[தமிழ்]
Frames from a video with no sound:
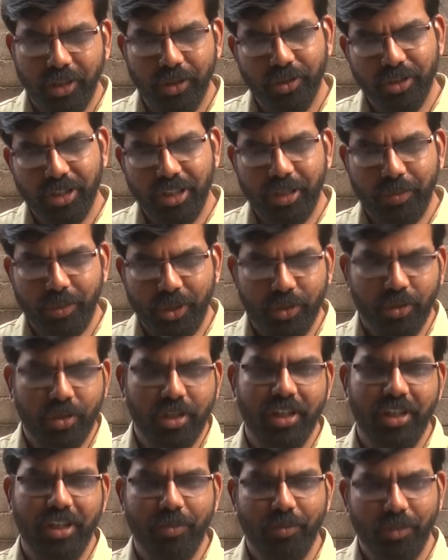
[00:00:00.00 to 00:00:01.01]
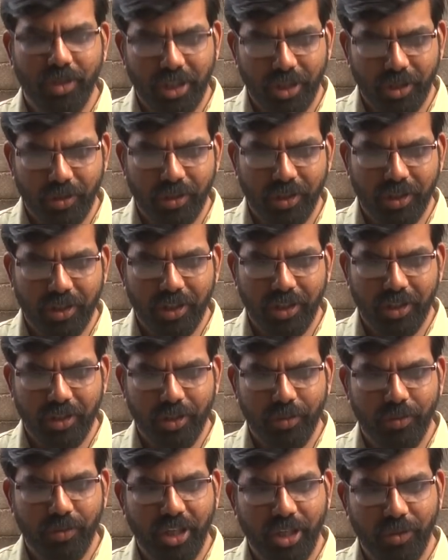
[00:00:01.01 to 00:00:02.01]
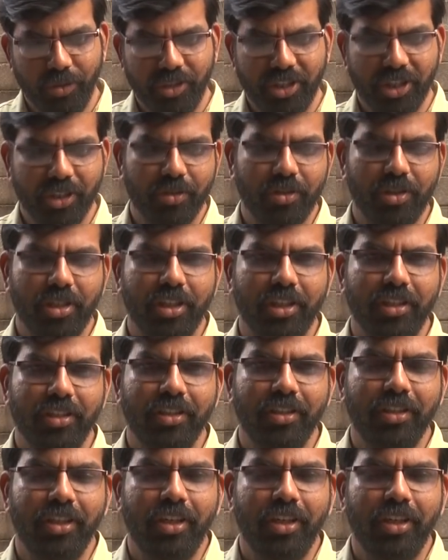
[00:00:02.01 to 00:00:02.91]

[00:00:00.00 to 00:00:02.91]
சந்தோஷத்தை அப்புறம் சொல்கிறேன் முதல்ல இதோட இதற்கு முன்னாடி ஒரு விஷயத்த சொல்கிறேன்